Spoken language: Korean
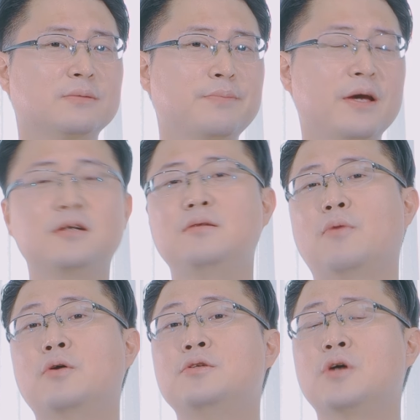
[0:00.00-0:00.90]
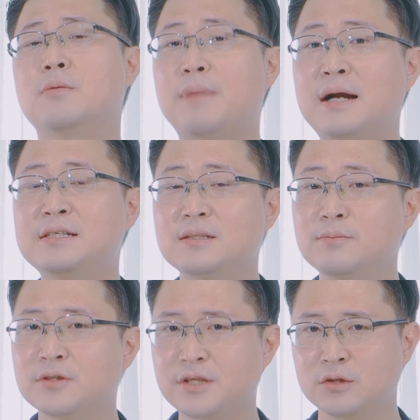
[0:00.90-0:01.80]
스펙을 먼저
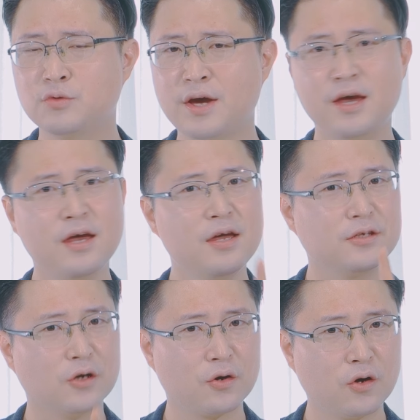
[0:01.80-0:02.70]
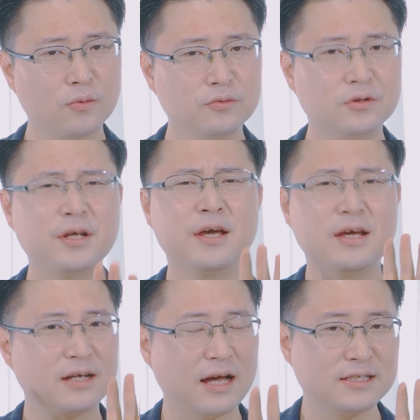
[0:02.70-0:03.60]
말씀드린 후에 여러분들이
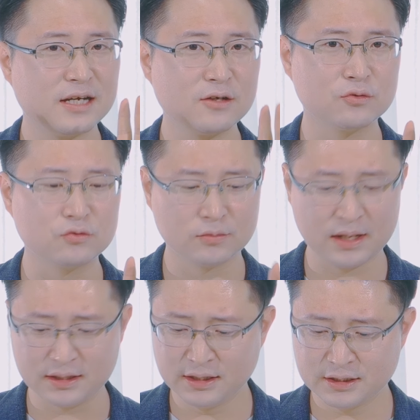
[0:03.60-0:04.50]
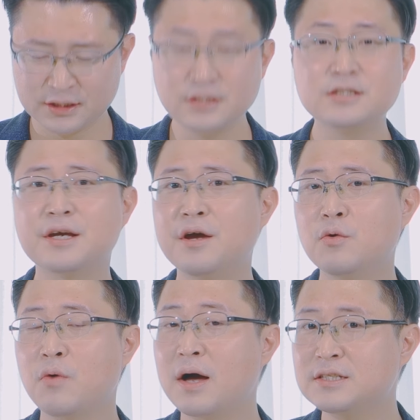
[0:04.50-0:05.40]
가장 궁금한 실제
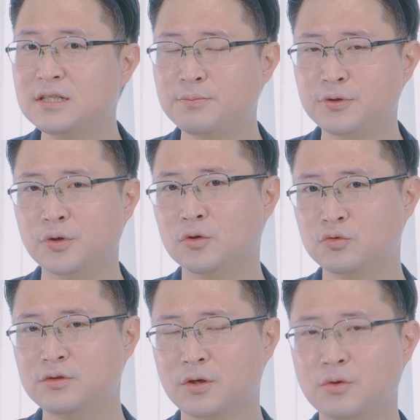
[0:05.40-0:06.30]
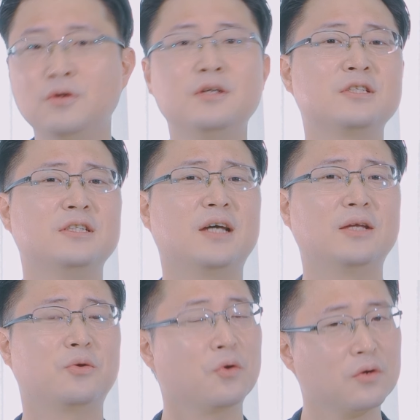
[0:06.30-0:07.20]
화질 비교 순서로
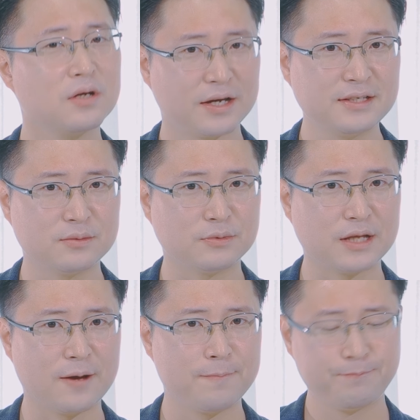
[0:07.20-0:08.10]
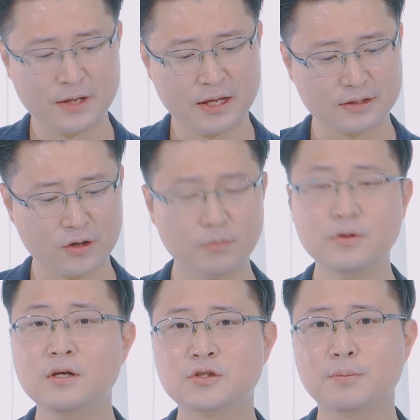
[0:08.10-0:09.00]
진행하도록 하겠습니다. 그럼
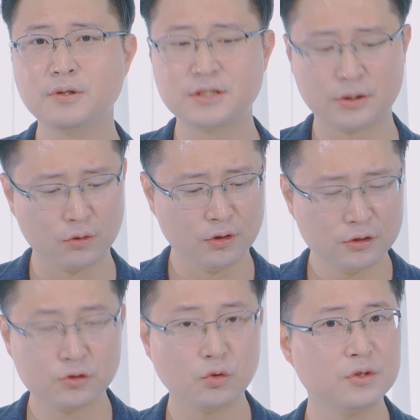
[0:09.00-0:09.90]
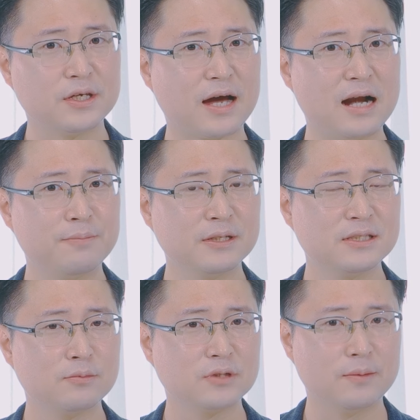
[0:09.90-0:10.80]
첫 번째로 소니
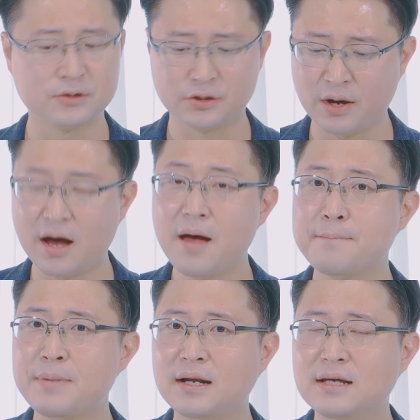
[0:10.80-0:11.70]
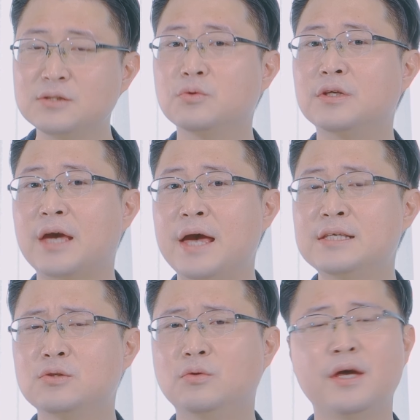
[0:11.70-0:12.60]
알파7M3와 파나소닉
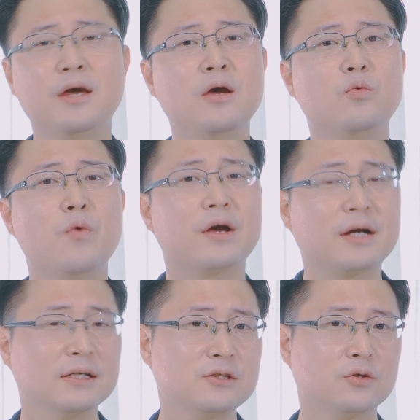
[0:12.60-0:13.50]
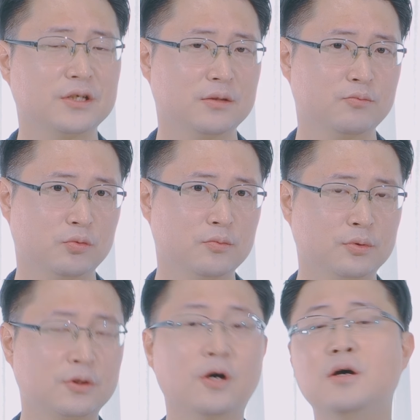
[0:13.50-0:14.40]
S1의 외관적인
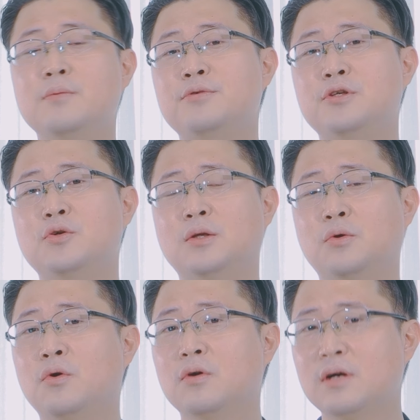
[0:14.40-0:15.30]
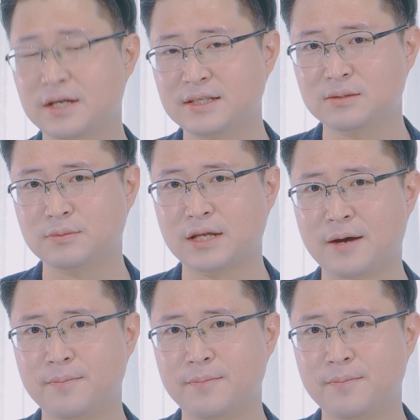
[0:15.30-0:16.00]
부분부터 비교하도록 하겠습니다.